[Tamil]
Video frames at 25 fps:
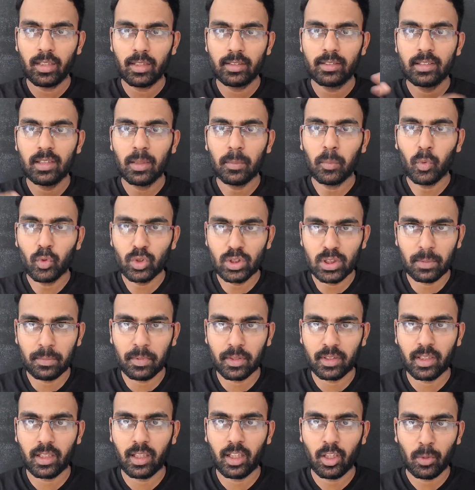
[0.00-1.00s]
இந்த சின்ன பூச்சியை
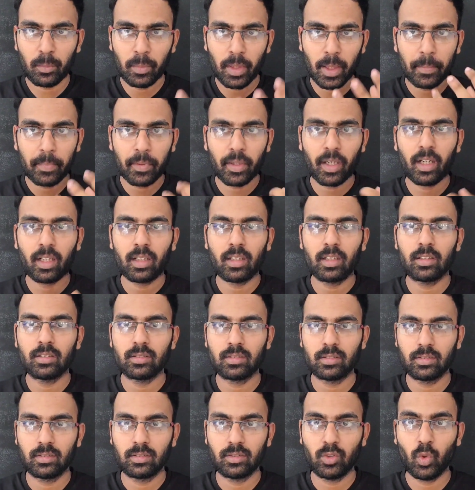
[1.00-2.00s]
பார்த்தா எல்லோரும் பயப்படுறாங்க
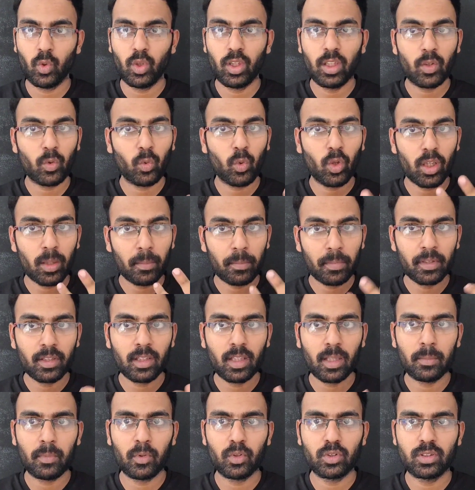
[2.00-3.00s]
ஸோ இதை கொலை
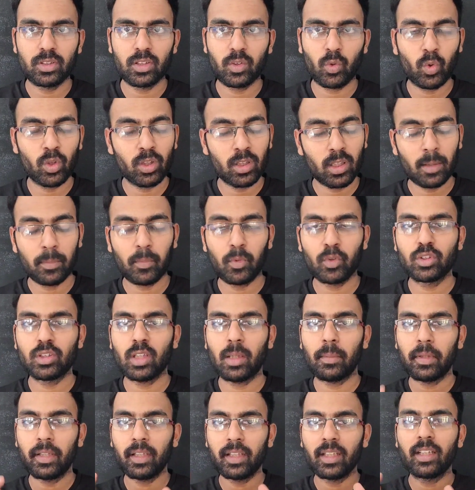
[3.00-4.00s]
பண்ணிட்டா போச்சு கொண்டா போச்சு
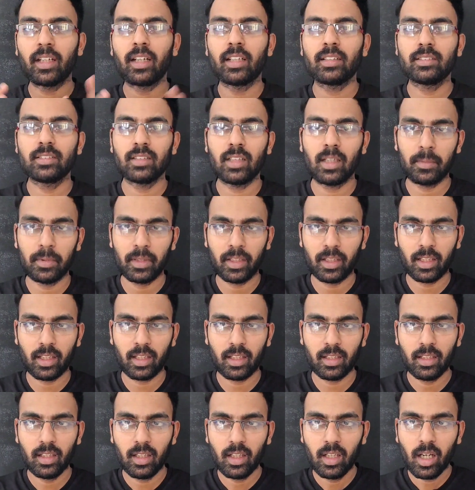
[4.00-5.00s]
அப்படின்னு நீங்கள் நினச்சிங்க அப்படின்னா
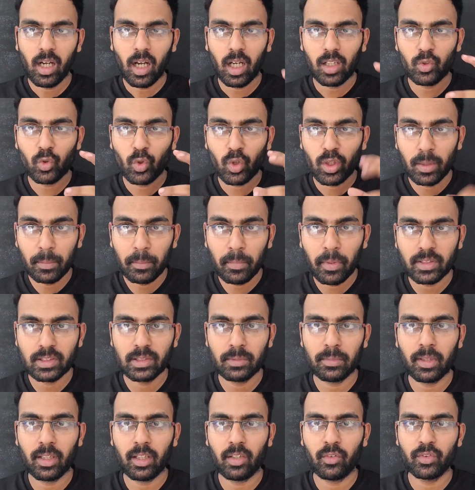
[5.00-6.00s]
அது ஒரு
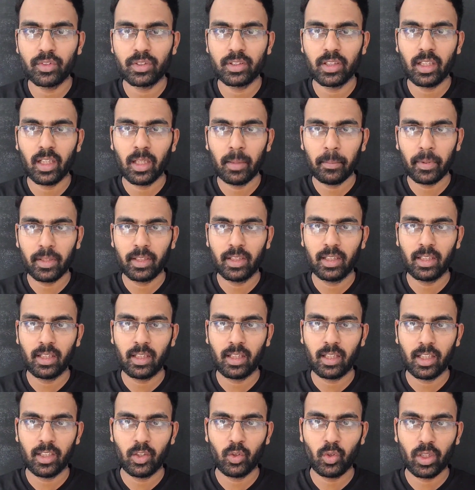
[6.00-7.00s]
இம்பாசிபிளான விஷயம் ஏன்னு
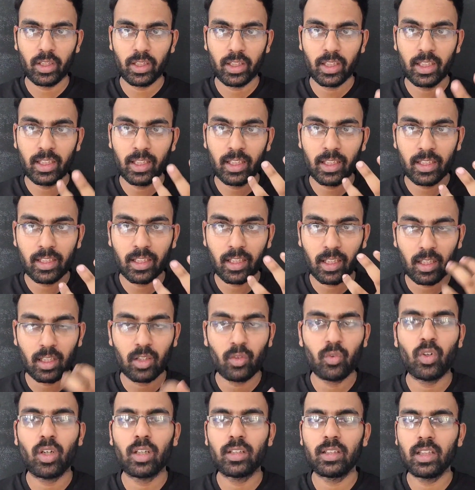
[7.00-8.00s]
பார்த்தீங்கன்னா இதோட எண்ணிக்கை
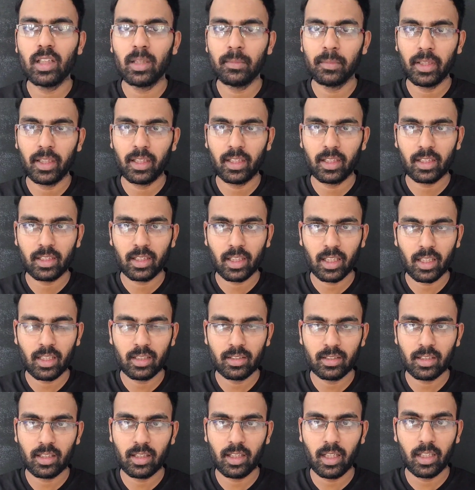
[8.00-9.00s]
அளவு அதிகமாக இருக்கிற
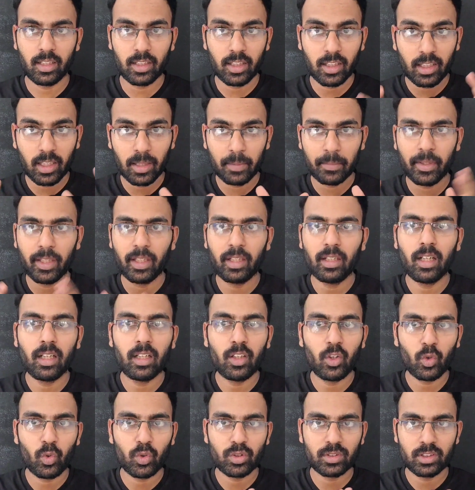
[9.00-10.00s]
காரணத்தினால அட் டைமில்
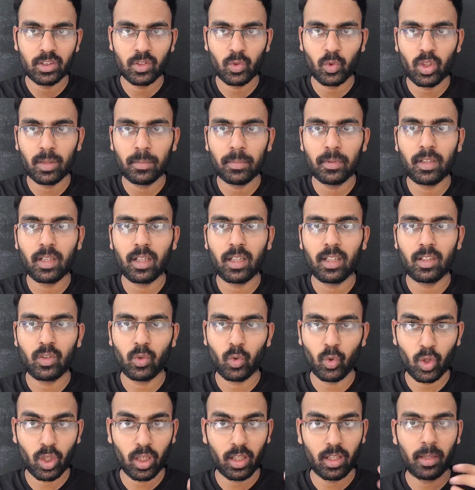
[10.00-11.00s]
எல்லா கொஸ்டின் கொலை பண்ணுறது
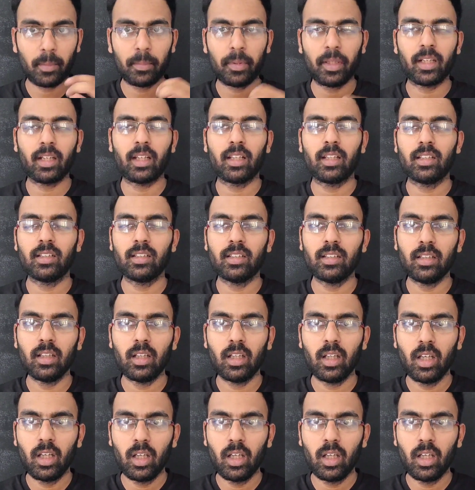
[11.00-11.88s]
கொள்வது அப்படிங்கிறது